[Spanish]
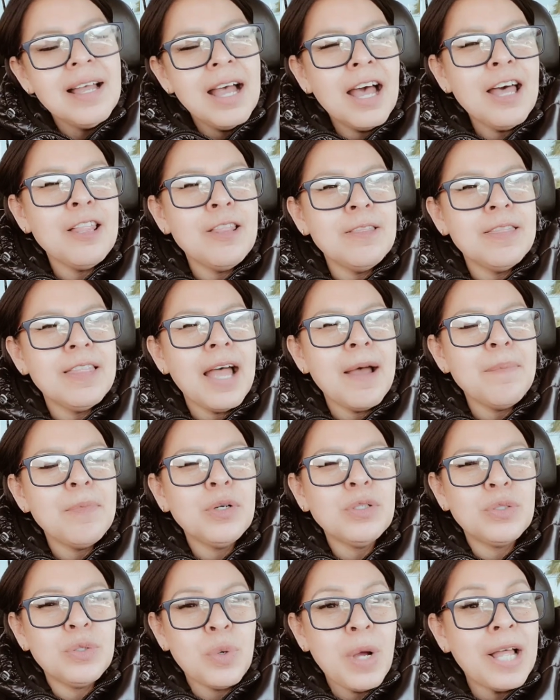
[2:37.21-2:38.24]

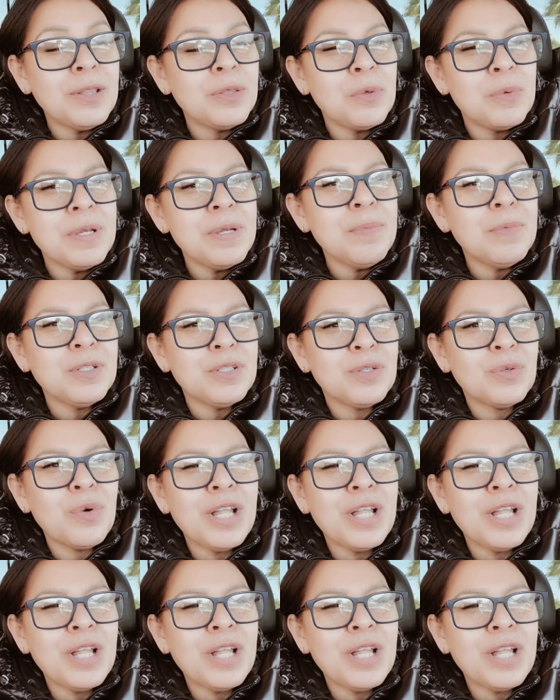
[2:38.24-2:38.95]
andamos o anduvimos